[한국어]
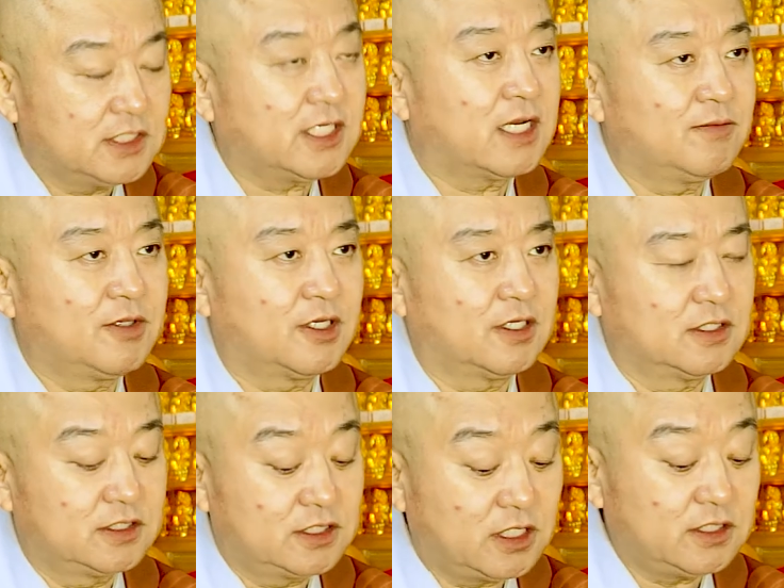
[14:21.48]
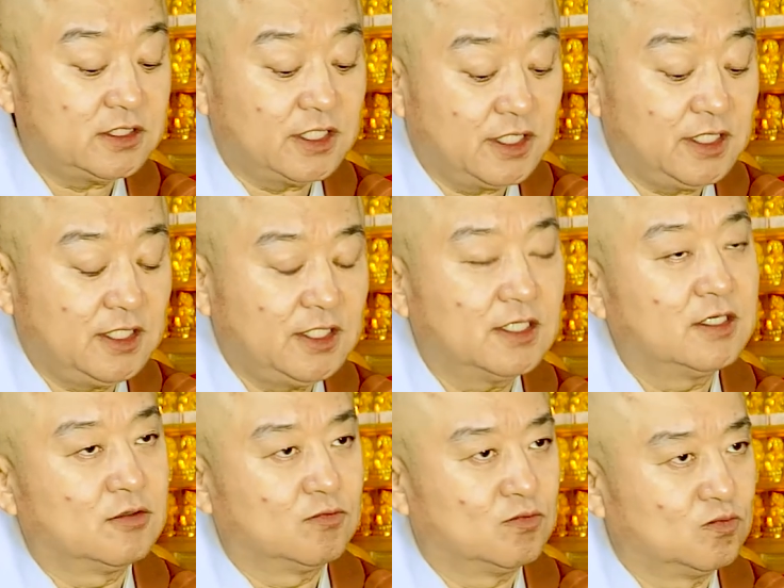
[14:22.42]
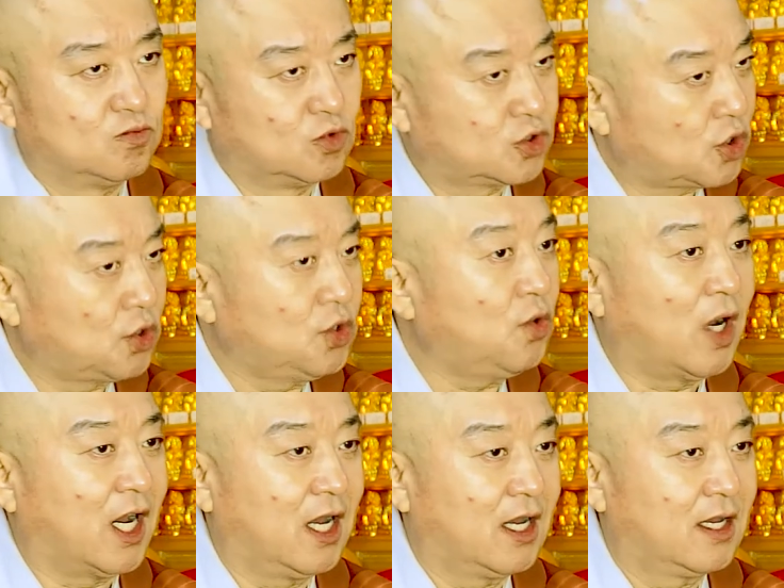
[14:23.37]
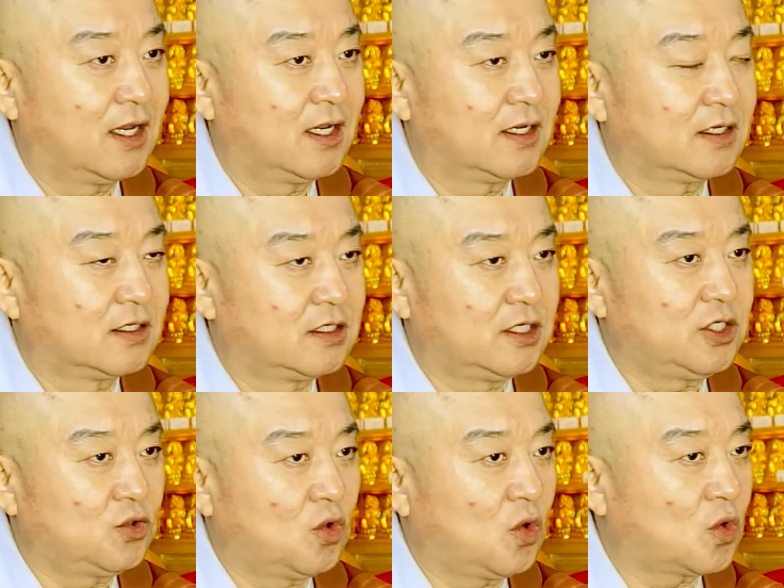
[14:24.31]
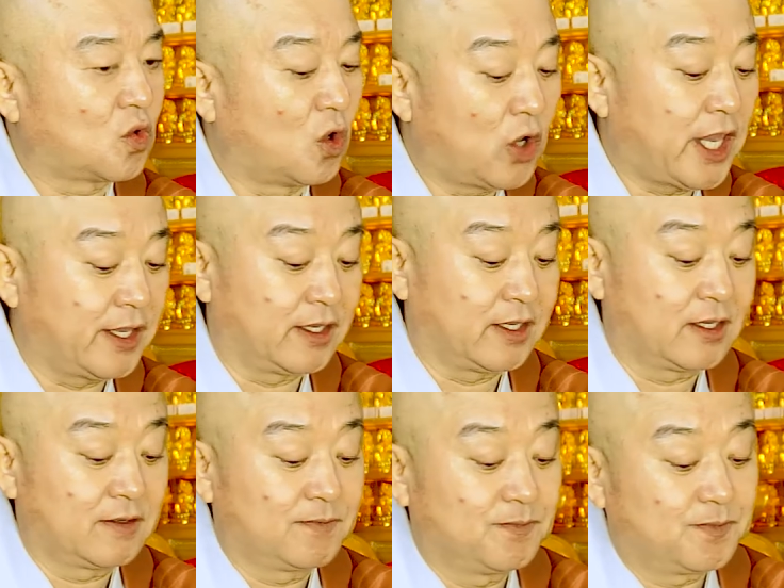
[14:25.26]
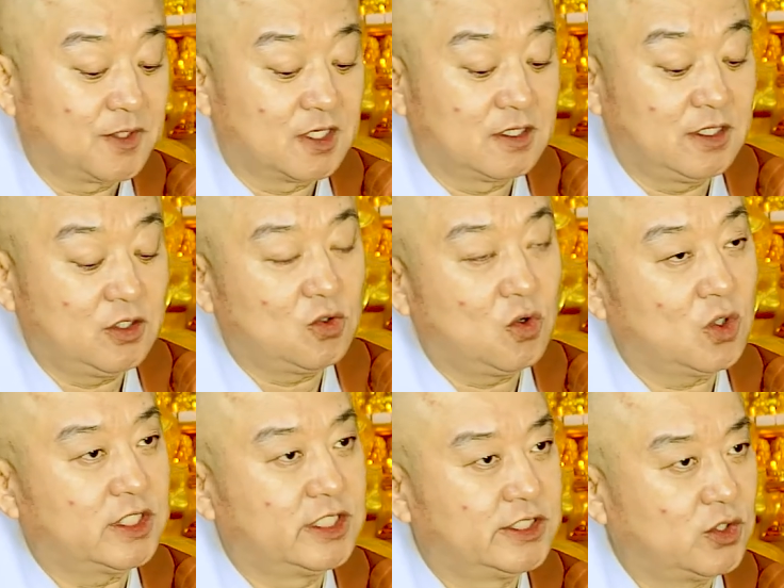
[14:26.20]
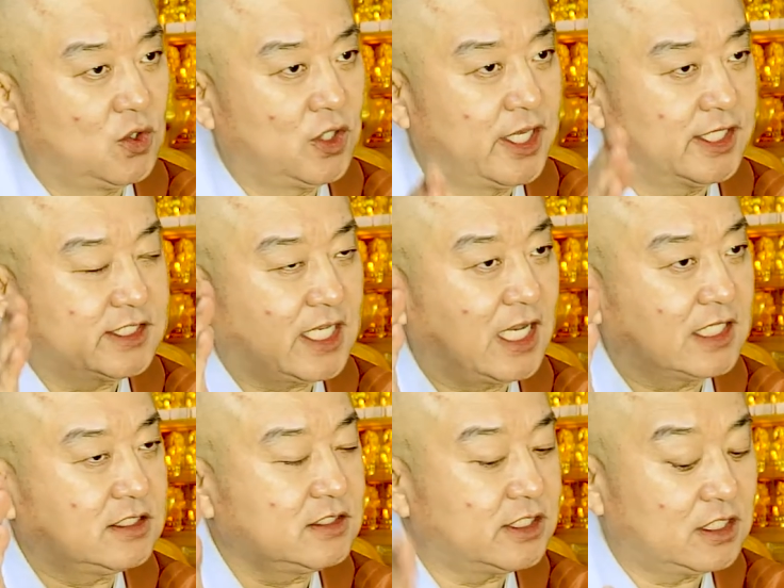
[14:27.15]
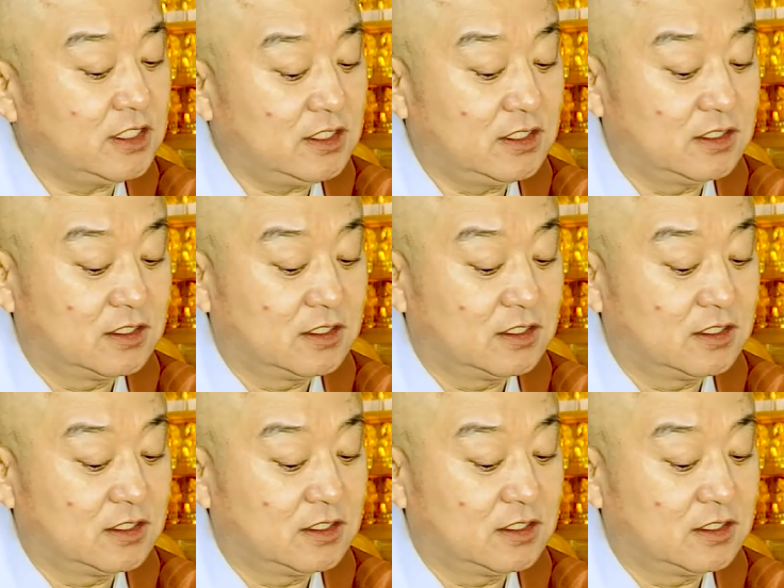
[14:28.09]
이 사람들은 철저히 무소유와 그리고 고행, 그리고 기존의 사승제를